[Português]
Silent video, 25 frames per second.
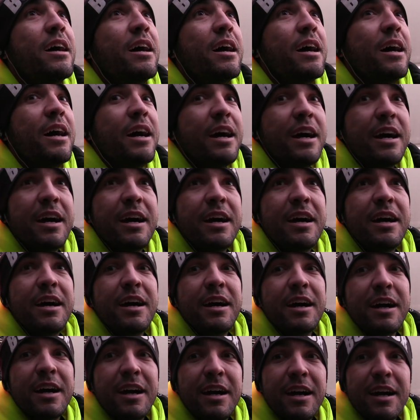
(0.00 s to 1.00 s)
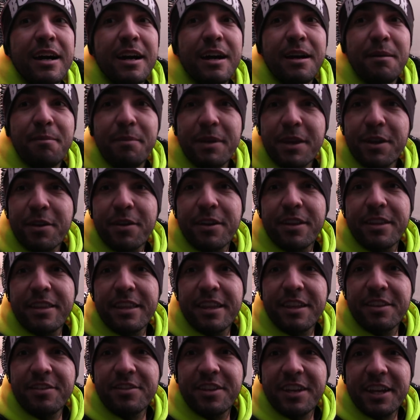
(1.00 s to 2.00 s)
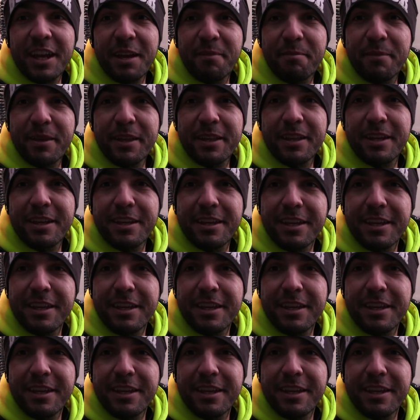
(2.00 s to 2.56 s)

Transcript: Ah, bem que eu entendi a cabina.